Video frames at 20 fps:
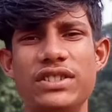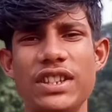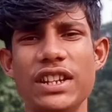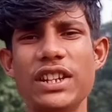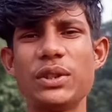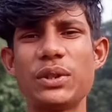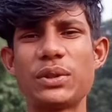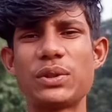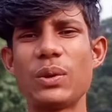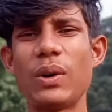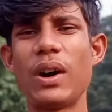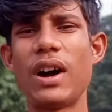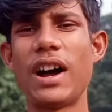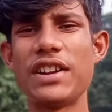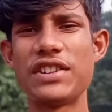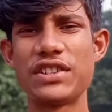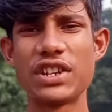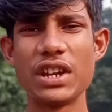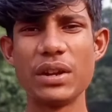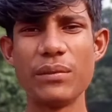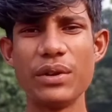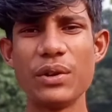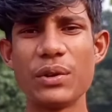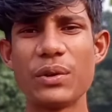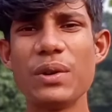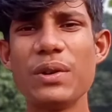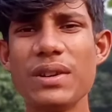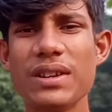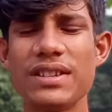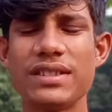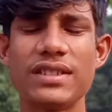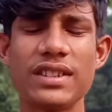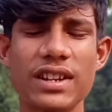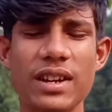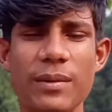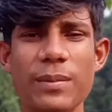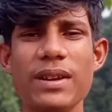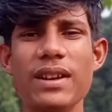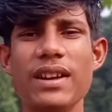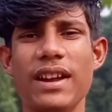चलिए दोस्तों आज की इन वीडियो को इस
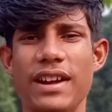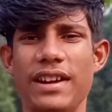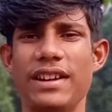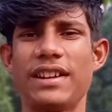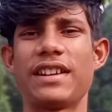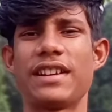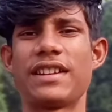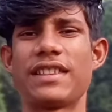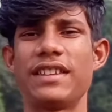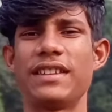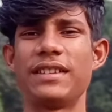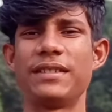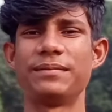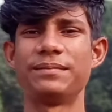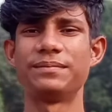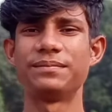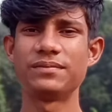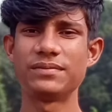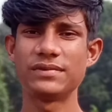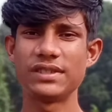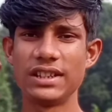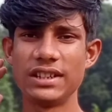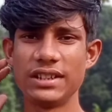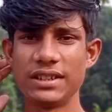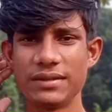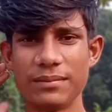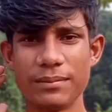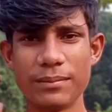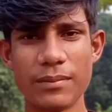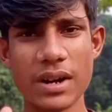जगह पर एंड करते हैं चलिए